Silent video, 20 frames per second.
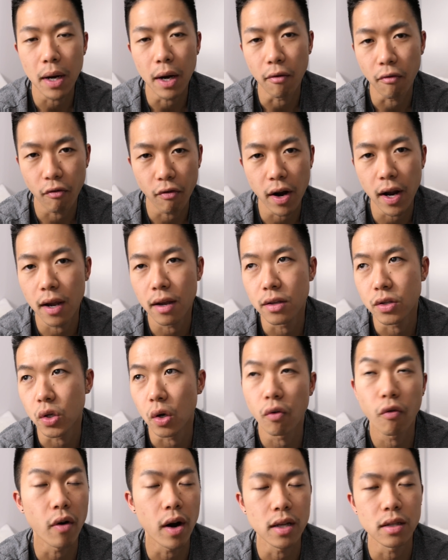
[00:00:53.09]
my friends
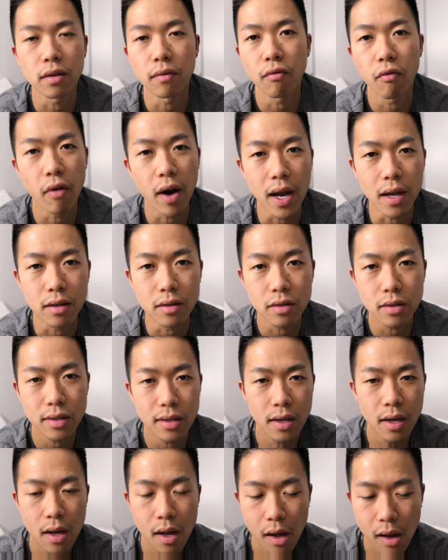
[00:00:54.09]
or friends of friends、